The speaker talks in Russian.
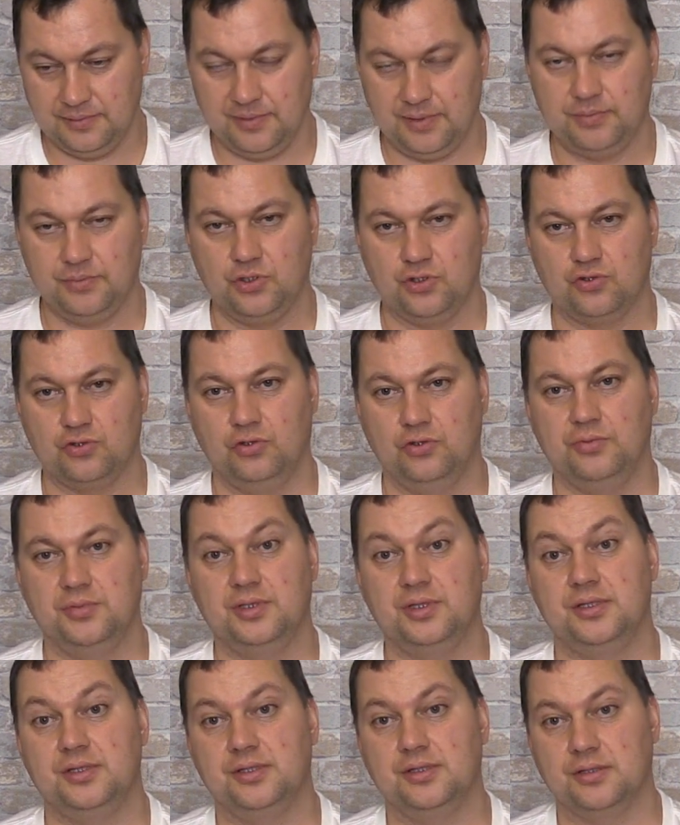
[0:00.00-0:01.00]
вам тяжело
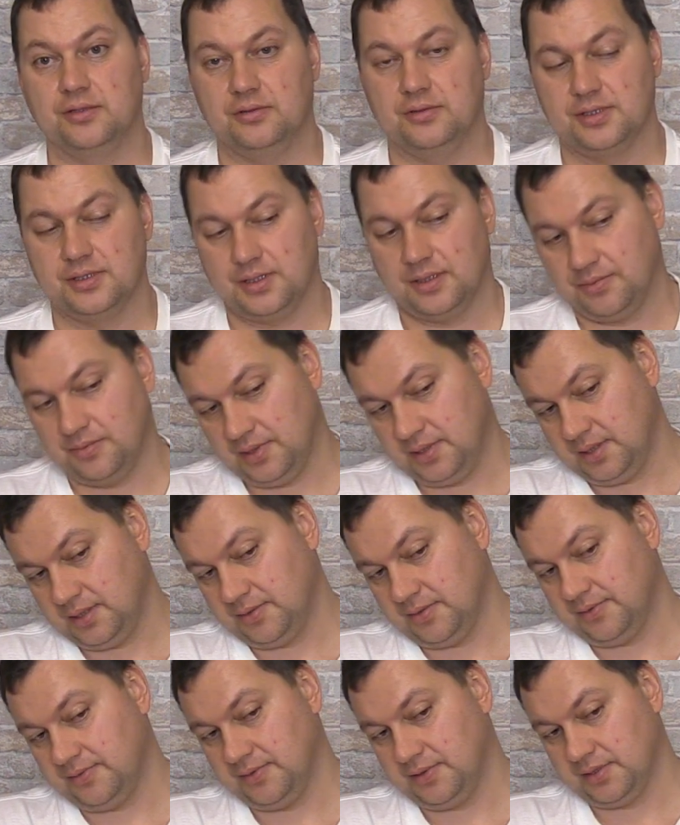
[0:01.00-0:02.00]
медитировалось, там,
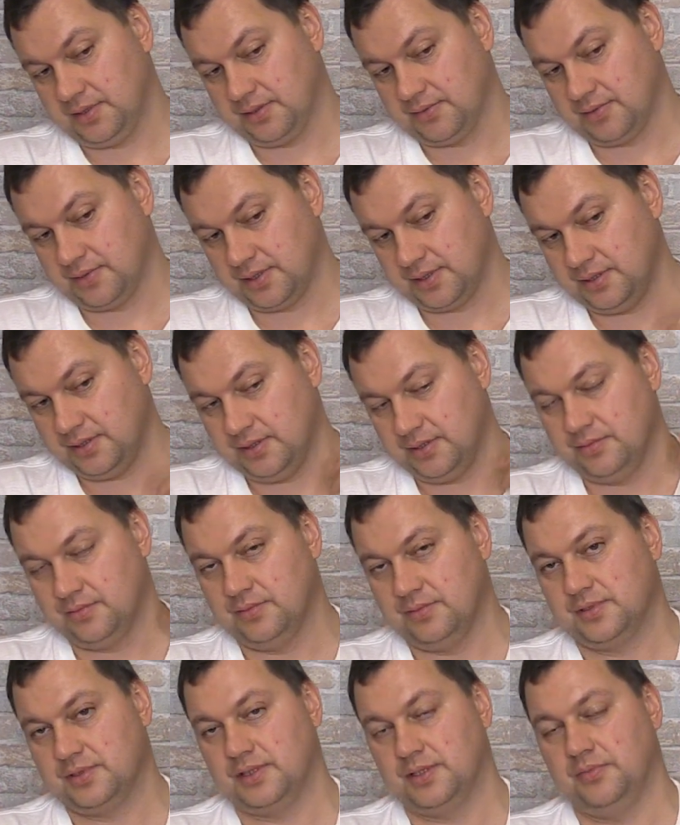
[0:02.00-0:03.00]
либо в этой
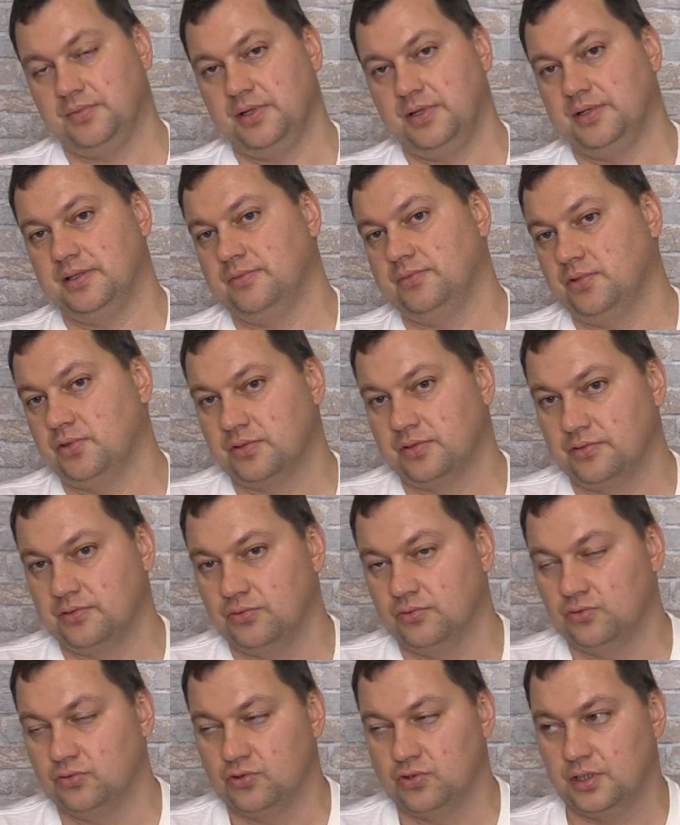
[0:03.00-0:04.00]
квартире скопление
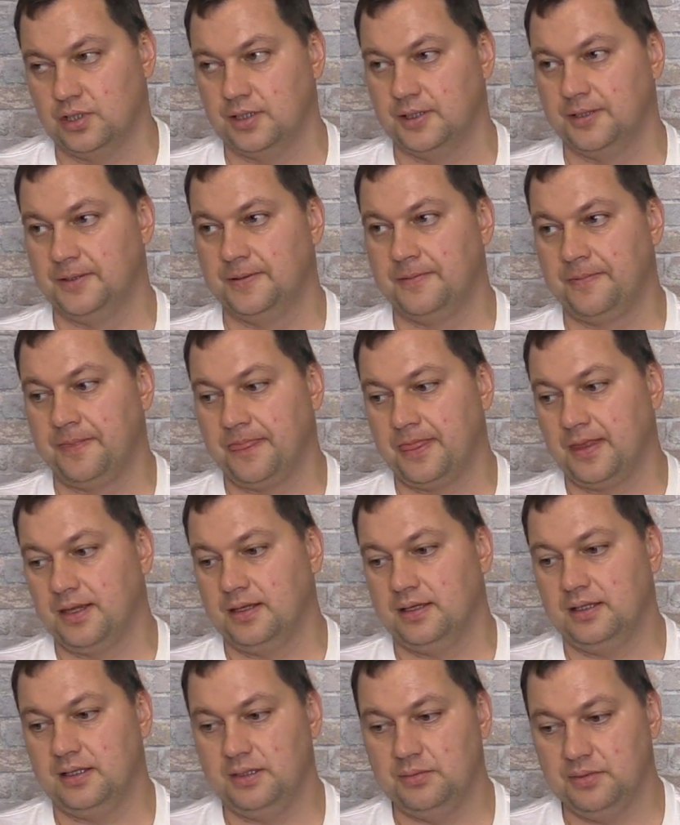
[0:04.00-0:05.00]
мертвых душ,
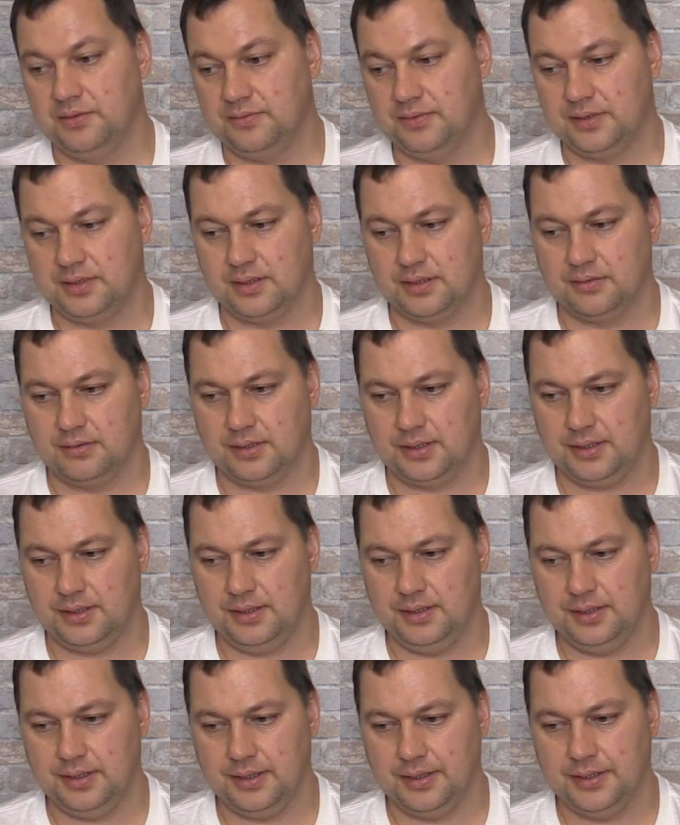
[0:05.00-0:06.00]
либо в этой
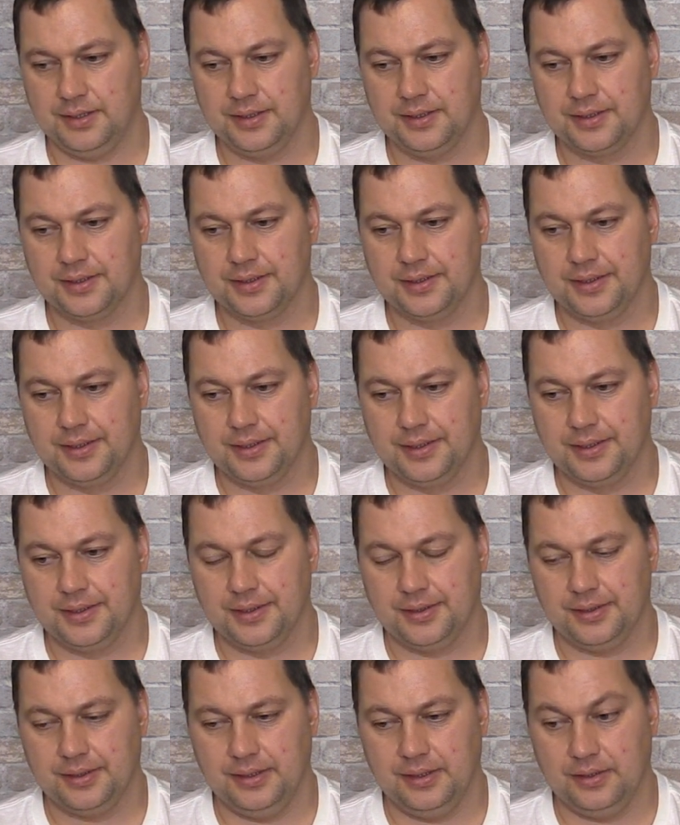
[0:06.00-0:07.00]
квартире
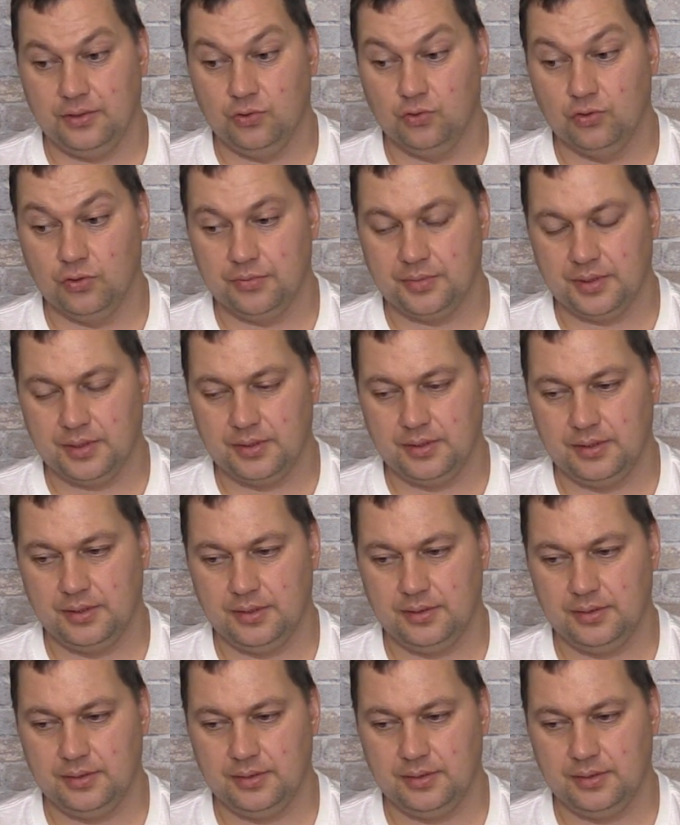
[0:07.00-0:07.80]
или доме